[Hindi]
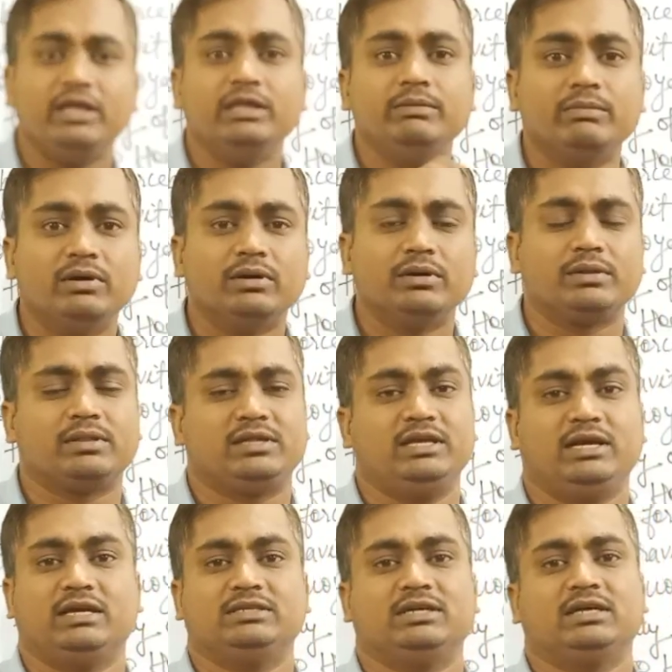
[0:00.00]
में इमर्स
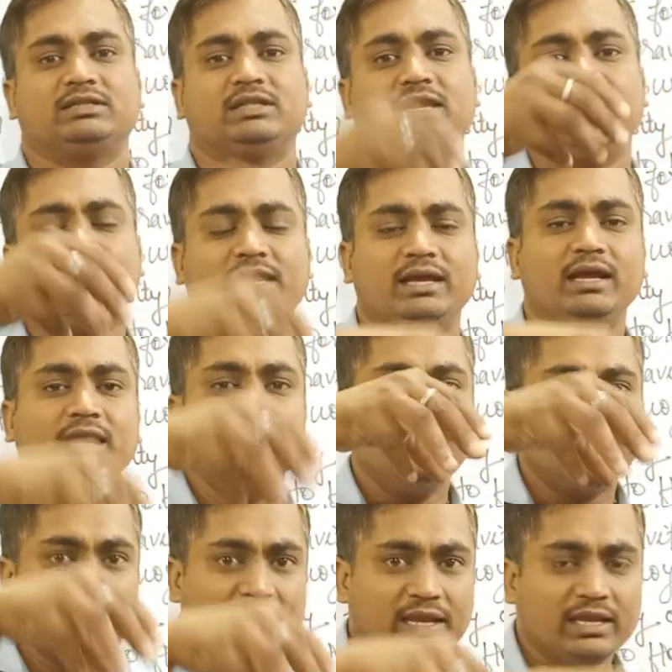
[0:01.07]
किया जाता है
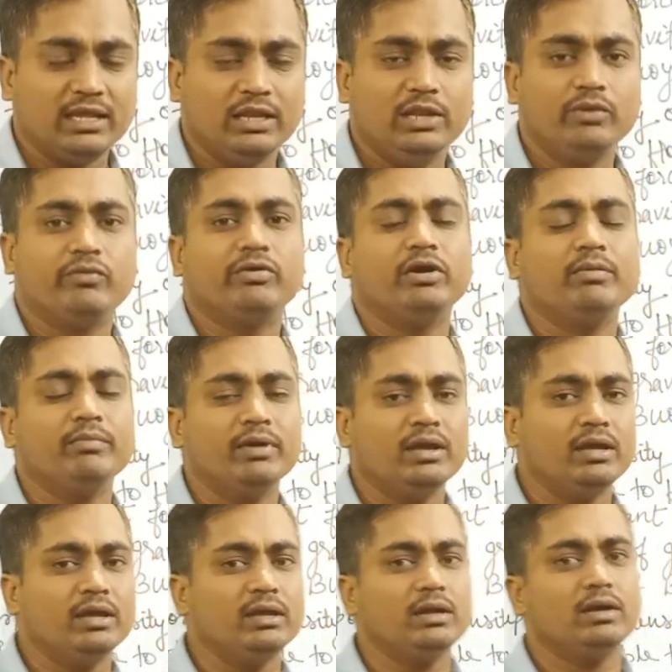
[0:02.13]
यानी कि लिक्विड
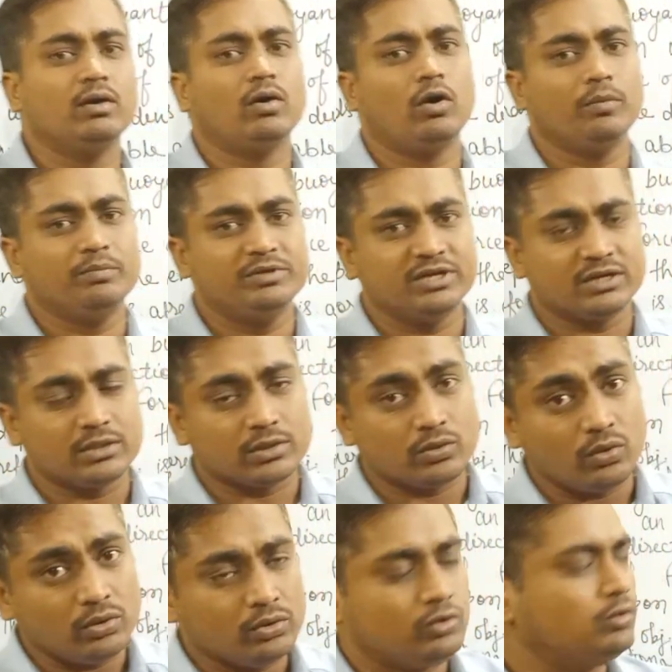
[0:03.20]
में ऑब्जेक्ट्स
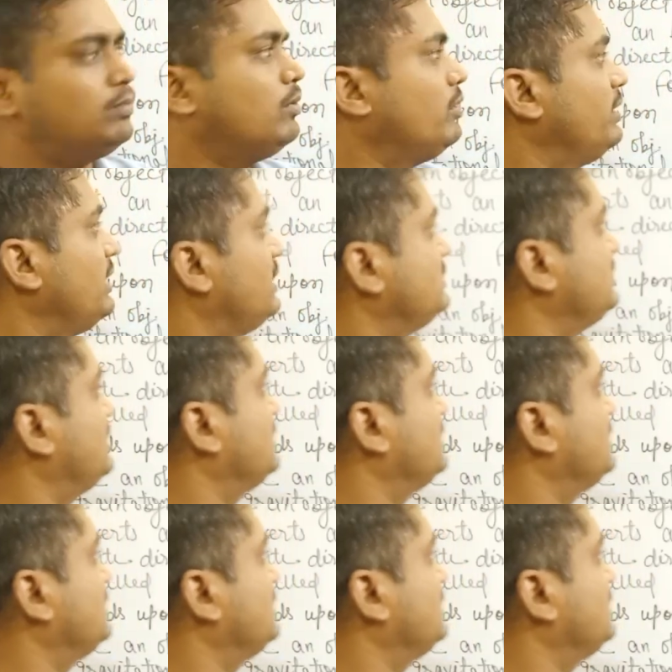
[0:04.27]
को डुबोया